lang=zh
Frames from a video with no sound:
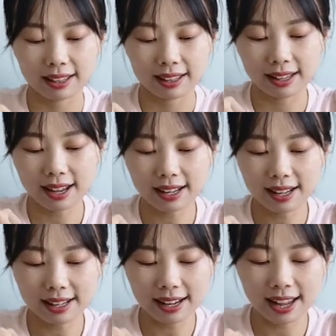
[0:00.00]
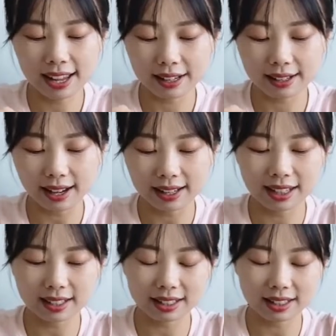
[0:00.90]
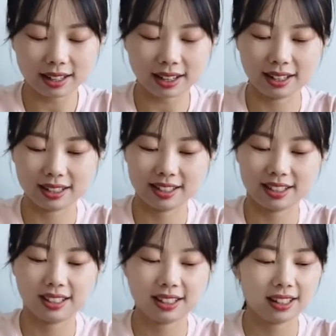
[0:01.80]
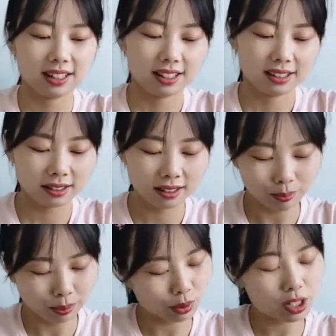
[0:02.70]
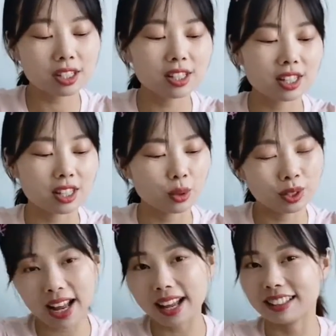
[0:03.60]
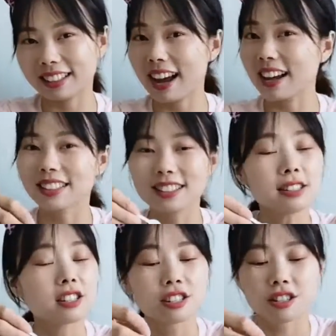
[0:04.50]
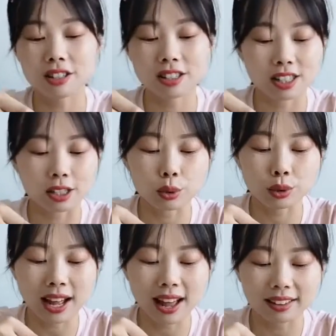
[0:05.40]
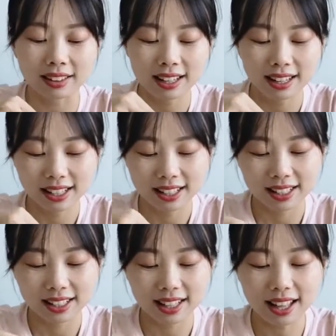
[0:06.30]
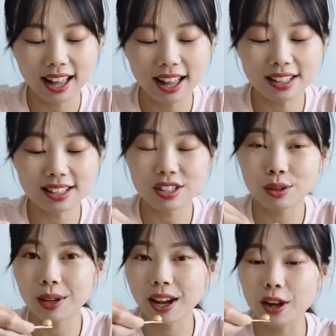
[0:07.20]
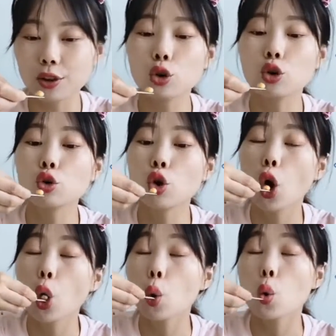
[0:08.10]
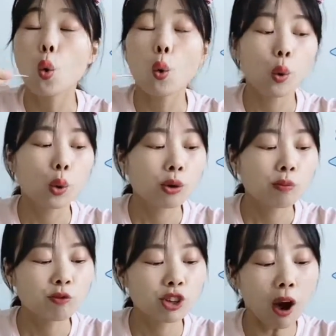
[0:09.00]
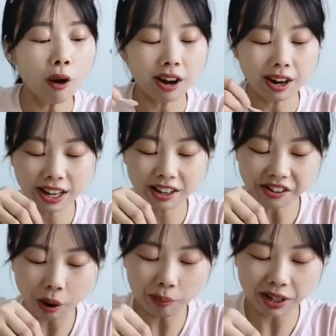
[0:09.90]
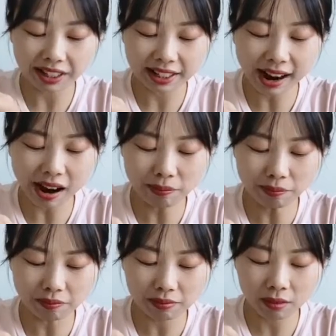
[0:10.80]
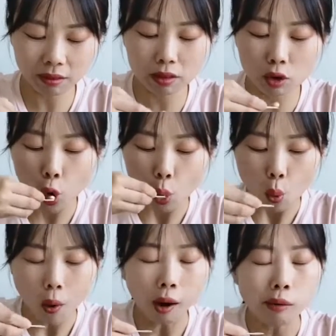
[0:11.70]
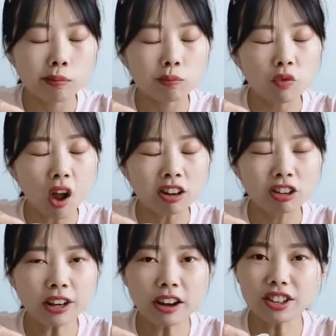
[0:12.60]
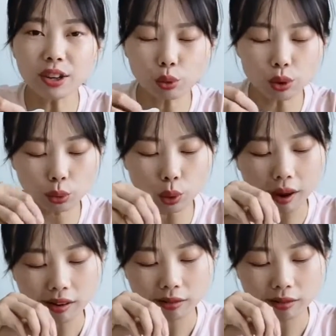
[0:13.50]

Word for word: 来来来，哎呀呀呀呀！这不是奇趣蛋，但更是奇趣蛋。看这边还有巧克力小饼干，嗯，香香脆脆，